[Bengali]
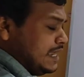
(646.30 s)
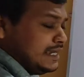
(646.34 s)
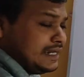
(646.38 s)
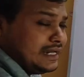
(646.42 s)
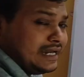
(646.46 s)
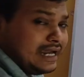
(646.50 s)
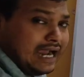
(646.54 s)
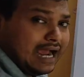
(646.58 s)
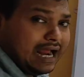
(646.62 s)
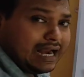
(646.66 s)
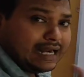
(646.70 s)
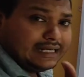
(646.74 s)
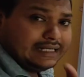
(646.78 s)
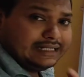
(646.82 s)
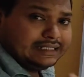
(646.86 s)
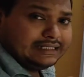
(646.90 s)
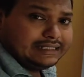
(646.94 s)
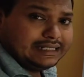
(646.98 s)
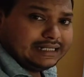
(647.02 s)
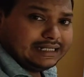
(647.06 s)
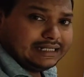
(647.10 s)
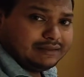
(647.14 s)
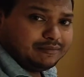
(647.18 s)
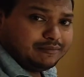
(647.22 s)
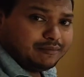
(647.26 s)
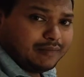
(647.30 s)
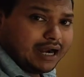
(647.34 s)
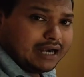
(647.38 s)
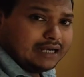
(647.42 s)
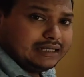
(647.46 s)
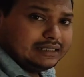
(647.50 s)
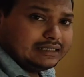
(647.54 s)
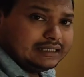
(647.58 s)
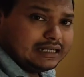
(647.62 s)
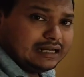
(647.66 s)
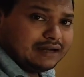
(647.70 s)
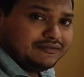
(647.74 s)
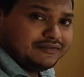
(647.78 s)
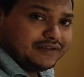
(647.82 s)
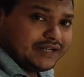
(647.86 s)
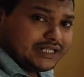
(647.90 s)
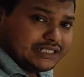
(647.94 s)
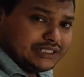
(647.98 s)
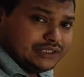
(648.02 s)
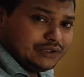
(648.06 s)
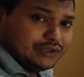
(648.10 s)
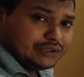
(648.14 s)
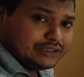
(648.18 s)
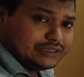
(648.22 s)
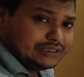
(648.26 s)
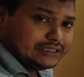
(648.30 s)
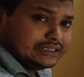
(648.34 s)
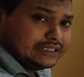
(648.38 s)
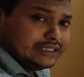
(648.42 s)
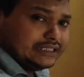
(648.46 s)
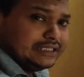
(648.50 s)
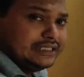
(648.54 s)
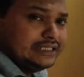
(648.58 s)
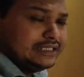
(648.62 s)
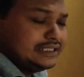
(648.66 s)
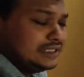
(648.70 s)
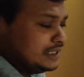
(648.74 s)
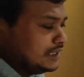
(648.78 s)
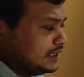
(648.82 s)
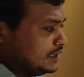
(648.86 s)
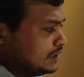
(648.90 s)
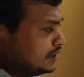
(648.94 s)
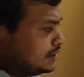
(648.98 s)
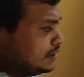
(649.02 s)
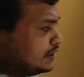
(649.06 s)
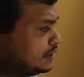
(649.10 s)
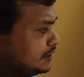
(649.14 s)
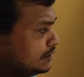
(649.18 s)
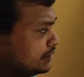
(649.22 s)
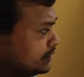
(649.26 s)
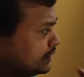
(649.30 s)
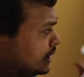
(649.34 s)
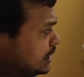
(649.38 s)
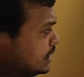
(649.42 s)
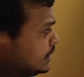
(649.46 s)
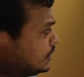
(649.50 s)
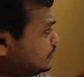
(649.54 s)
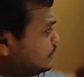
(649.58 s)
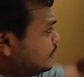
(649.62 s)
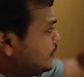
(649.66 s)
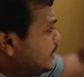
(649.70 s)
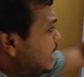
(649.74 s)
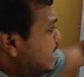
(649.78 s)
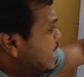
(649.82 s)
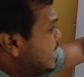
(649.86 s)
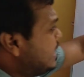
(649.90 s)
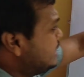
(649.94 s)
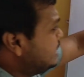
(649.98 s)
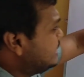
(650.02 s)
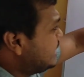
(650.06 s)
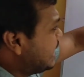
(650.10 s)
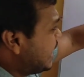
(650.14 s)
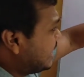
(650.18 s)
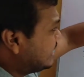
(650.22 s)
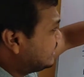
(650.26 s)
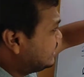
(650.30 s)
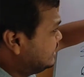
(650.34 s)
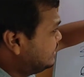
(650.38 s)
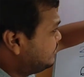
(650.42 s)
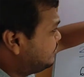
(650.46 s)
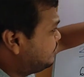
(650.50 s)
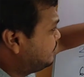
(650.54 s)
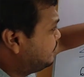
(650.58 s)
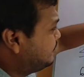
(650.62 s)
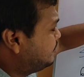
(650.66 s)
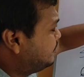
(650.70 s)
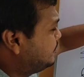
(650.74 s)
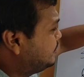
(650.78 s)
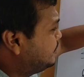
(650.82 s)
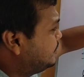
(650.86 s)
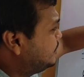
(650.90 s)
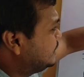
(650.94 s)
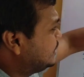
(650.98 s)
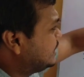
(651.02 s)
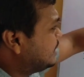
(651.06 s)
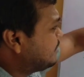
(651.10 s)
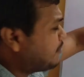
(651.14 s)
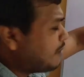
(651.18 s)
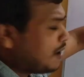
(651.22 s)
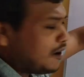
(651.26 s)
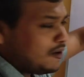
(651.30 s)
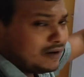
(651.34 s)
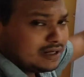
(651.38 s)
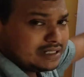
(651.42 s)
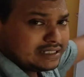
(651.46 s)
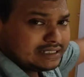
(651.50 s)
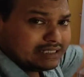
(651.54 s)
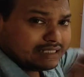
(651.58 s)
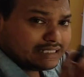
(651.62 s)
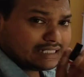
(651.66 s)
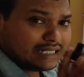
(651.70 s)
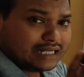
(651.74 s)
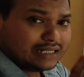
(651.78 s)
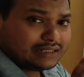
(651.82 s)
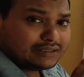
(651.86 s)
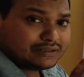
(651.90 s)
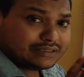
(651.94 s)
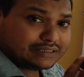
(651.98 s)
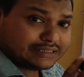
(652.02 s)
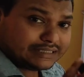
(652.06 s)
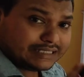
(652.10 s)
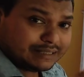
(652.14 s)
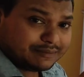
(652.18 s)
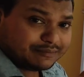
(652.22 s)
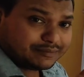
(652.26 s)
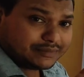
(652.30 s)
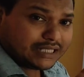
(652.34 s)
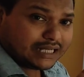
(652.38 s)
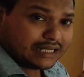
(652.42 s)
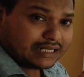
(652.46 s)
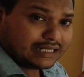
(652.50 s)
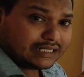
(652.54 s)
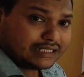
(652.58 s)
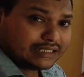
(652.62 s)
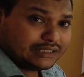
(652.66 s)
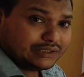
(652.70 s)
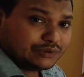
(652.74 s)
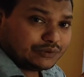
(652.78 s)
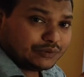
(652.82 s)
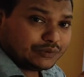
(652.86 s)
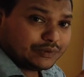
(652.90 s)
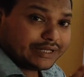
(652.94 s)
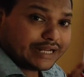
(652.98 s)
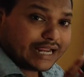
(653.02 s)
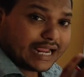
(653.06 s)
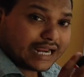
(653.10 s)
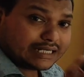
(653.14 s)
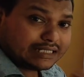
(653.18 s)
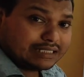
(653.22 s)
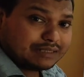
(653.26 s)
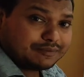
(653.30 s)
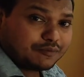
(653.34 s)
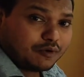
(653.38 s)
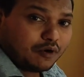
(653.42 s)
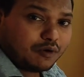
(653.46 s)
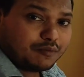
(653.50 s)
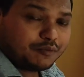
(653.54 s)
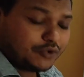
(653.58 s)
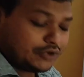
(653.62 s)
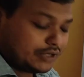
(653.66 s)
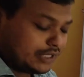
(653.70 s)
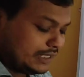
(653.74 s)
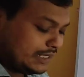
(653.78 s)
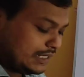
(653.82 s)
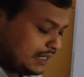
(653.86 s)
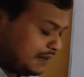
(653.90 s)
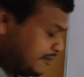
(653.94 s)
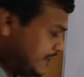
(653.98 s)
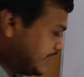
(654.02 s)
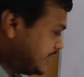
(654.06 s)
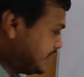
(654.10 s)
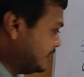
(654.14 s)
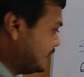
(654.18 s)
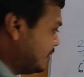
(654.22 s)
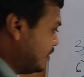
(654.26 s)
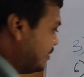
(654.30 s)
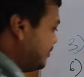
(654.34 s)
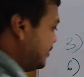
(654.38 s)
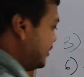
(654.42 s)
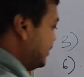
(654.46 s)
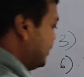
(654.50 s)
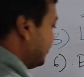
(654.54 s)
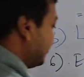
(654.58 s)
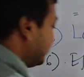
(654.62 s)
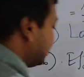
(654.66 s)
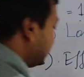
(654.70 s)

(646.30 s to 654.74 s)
এই কারেন্টের মানটা বেশি হচ্ছে যেহেতু এই অ্যাক্টিভ যে পাওয়ার সেটা সেম থাকে কিন্তু রিয়াক্টিভ কম্পোনেন্টটা বেশি হবে